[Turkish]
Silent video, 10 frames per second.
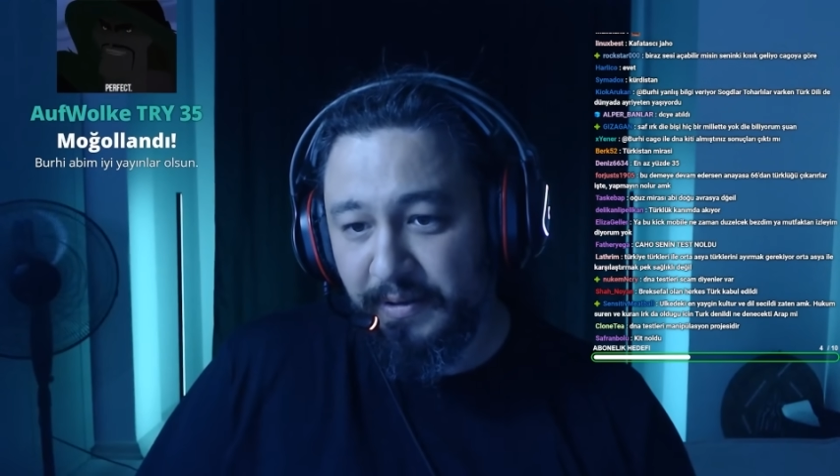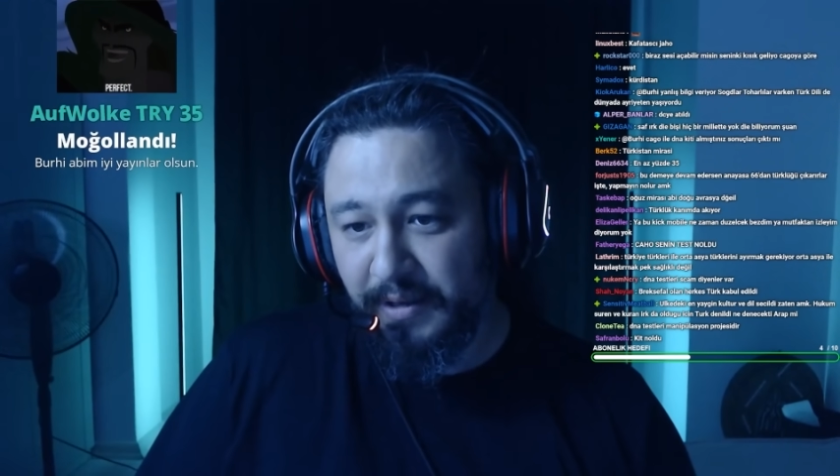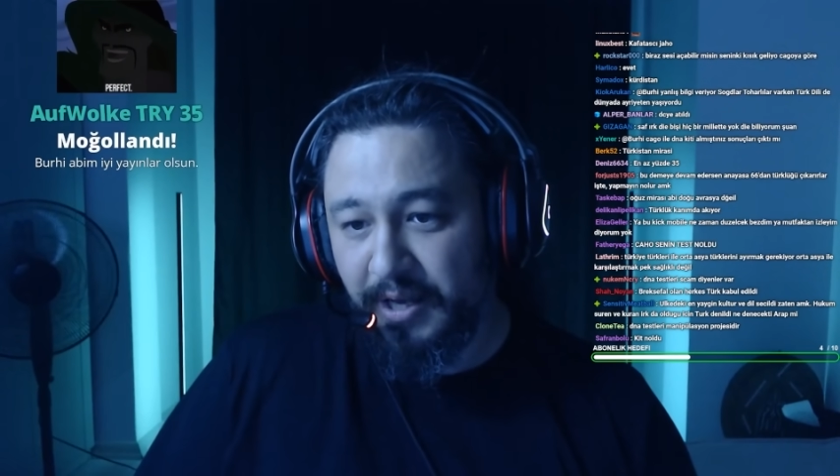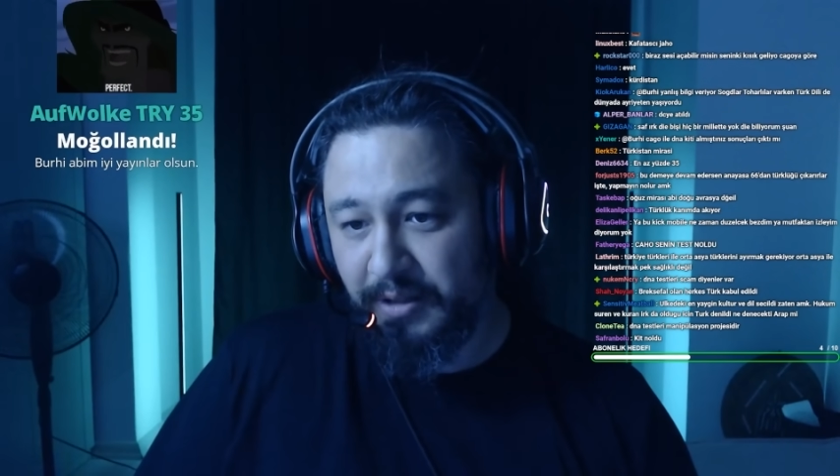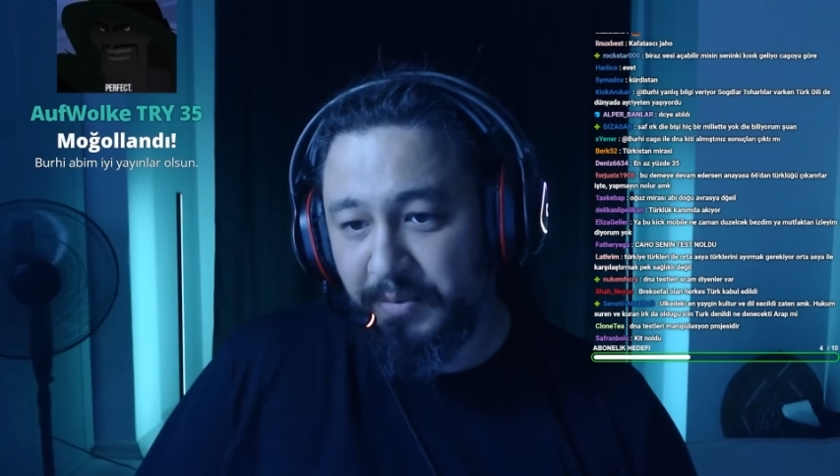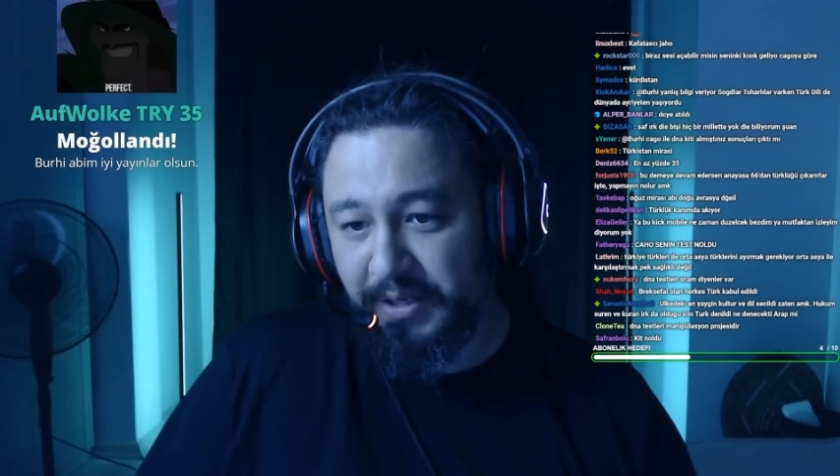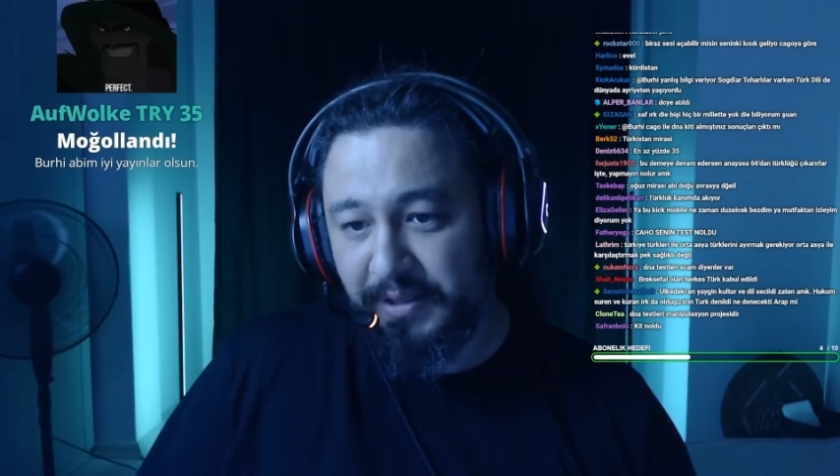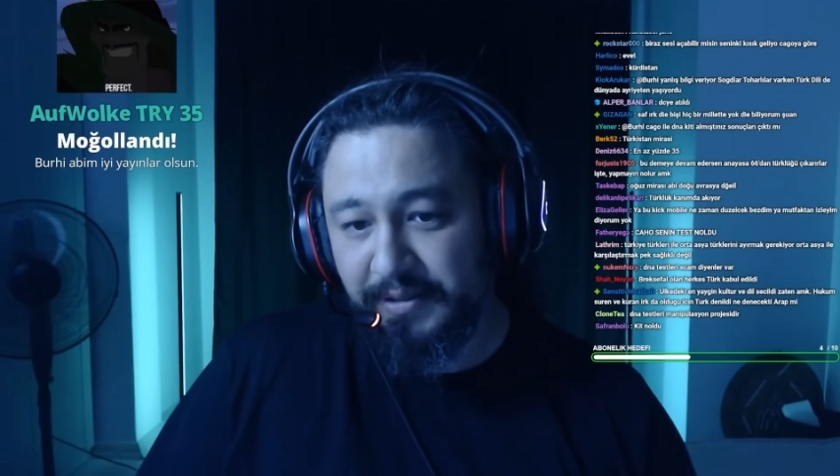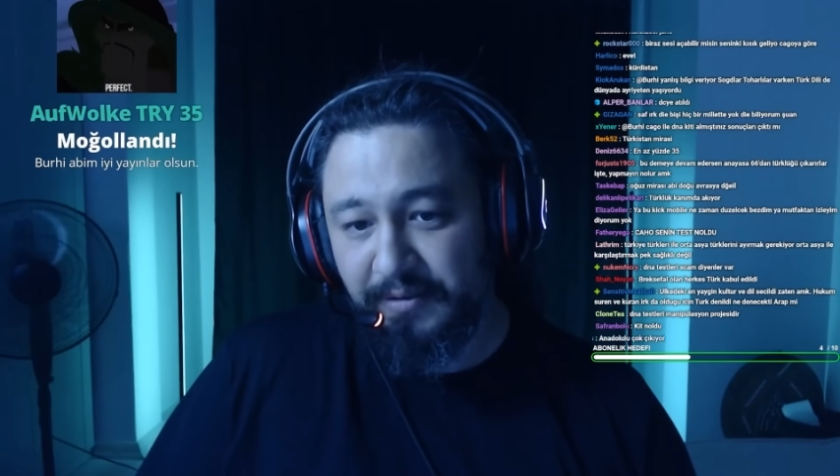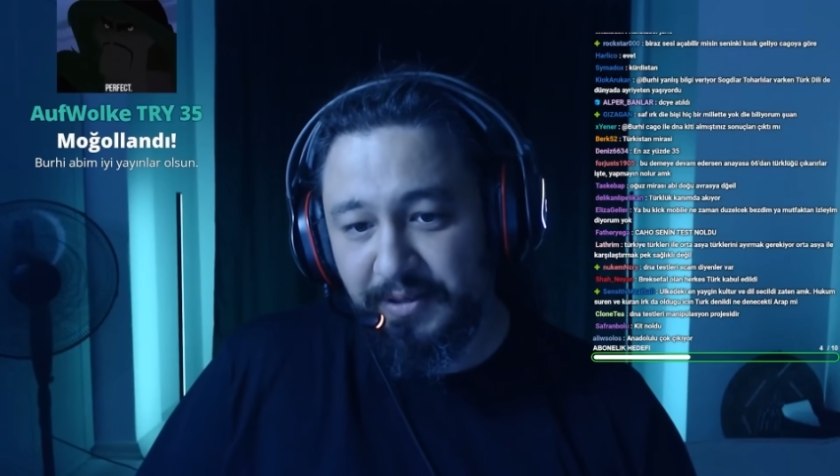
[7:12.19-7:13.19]

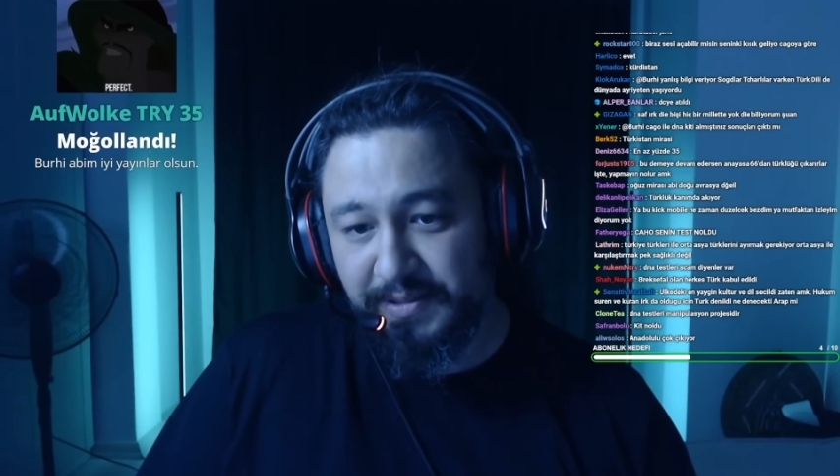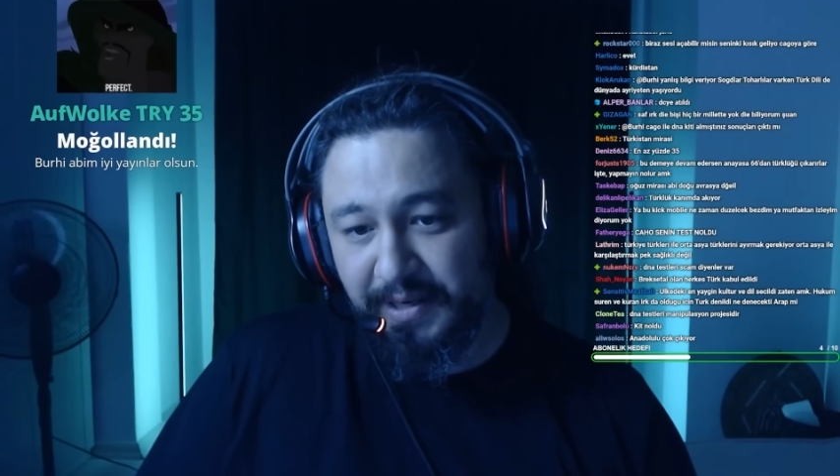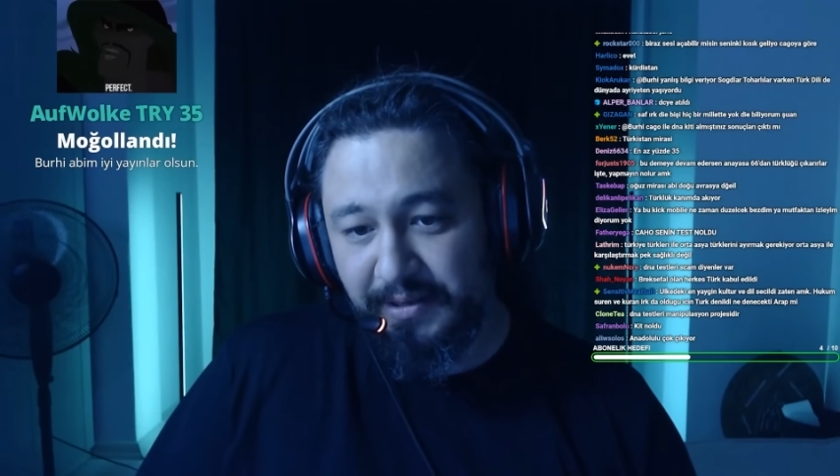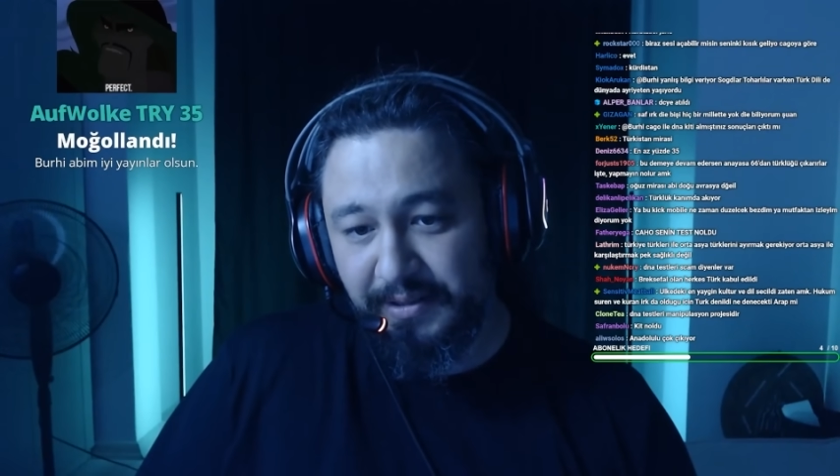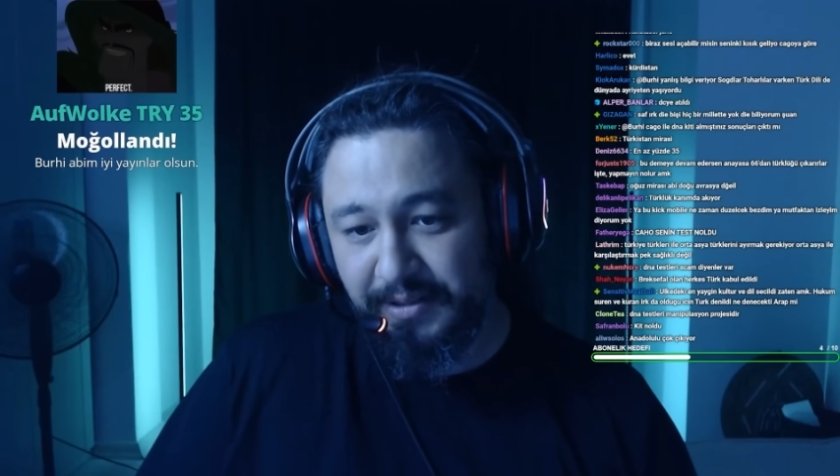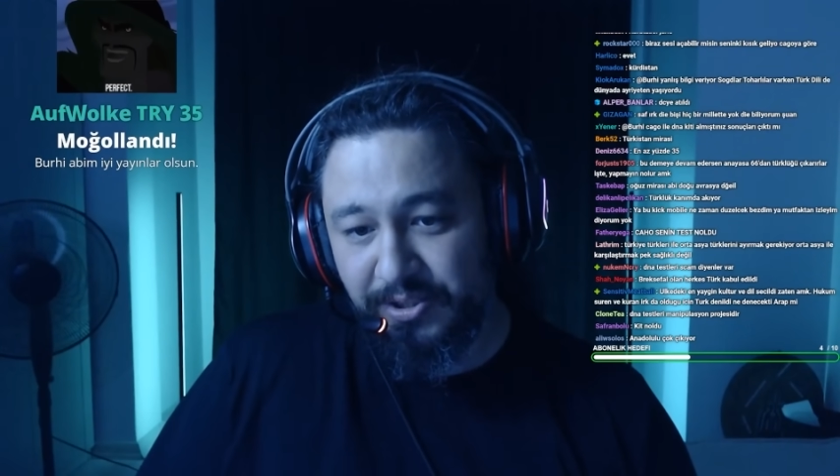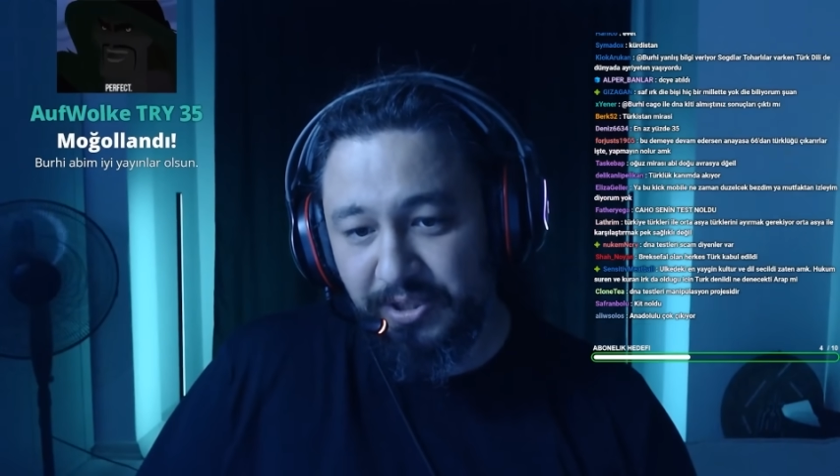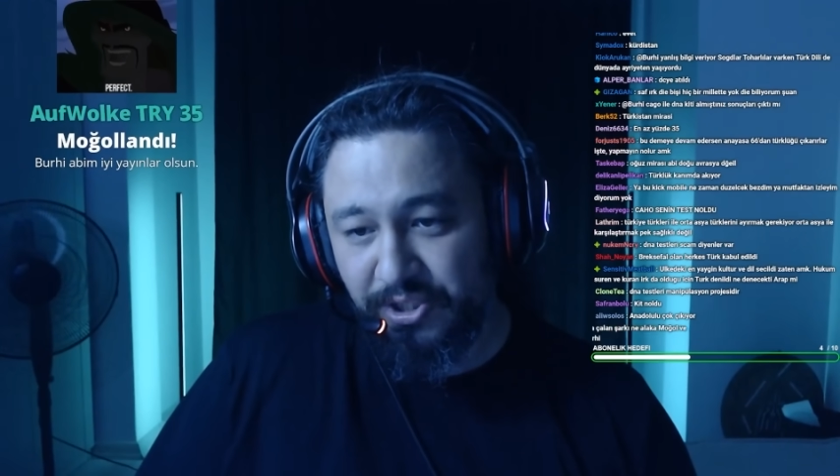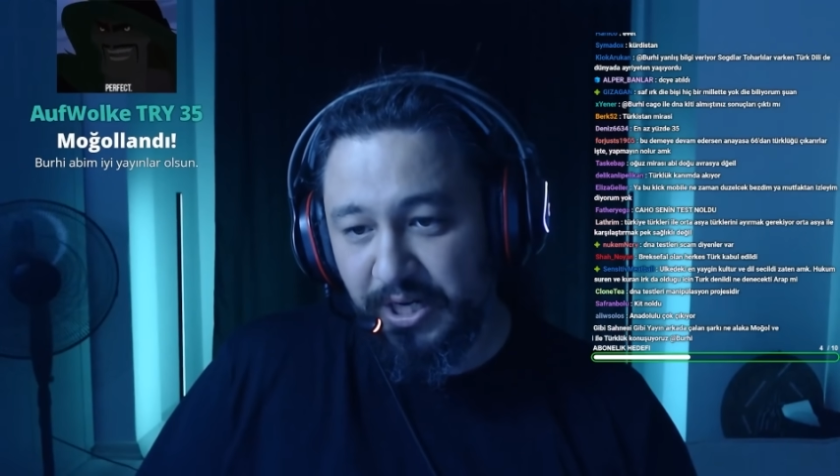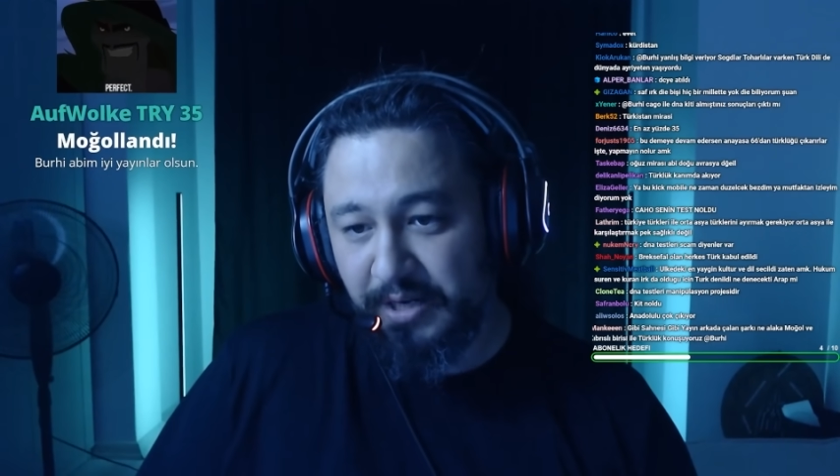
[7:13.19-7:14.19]
Almanya'da vesairede işte
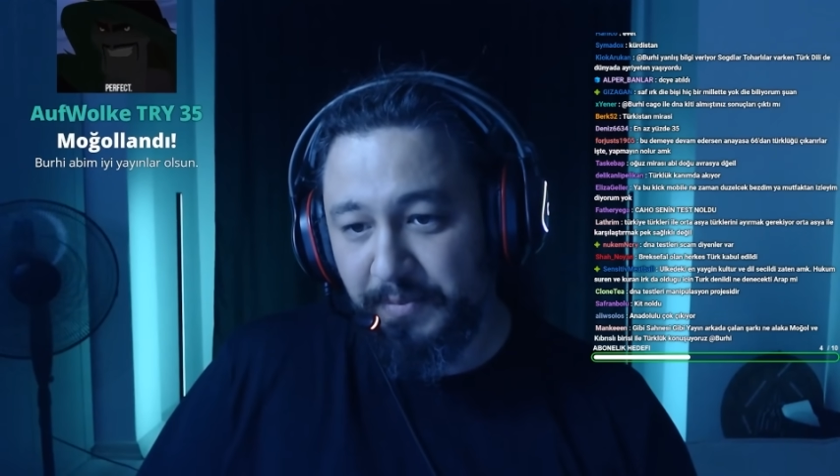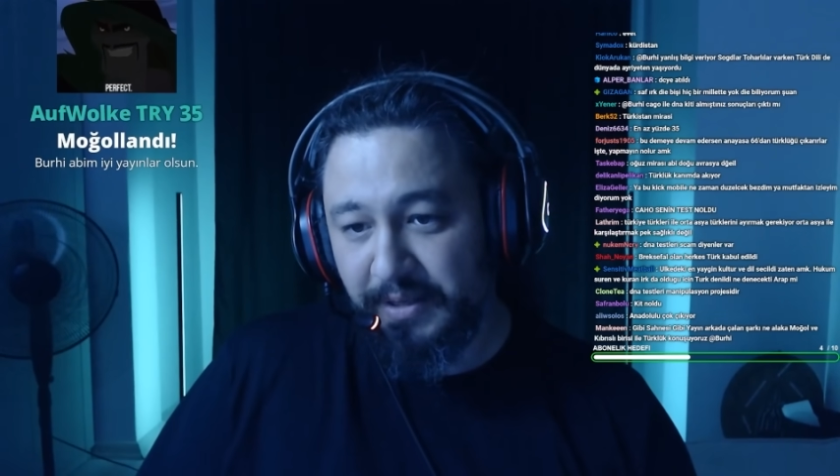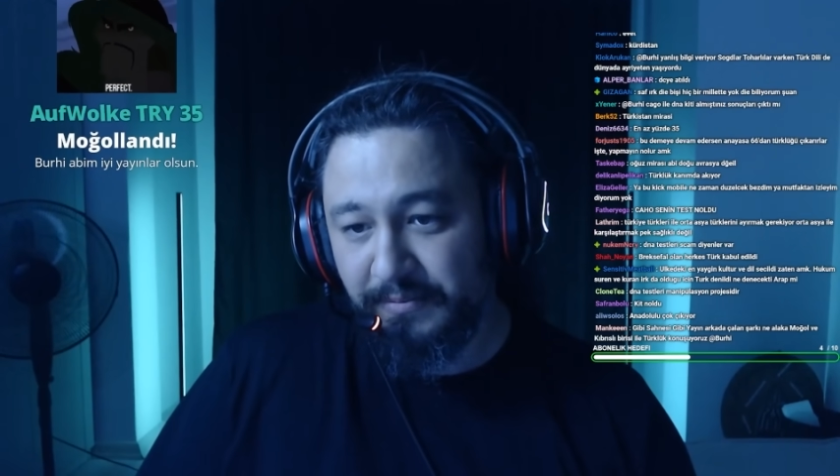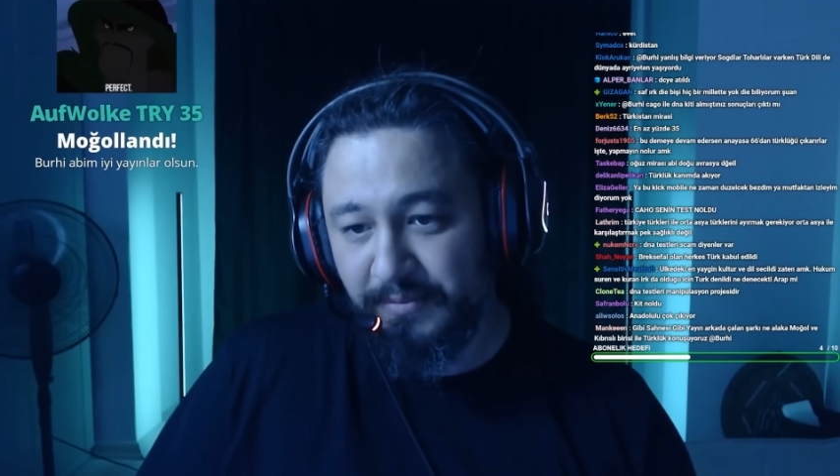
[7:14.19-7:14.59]
Cermen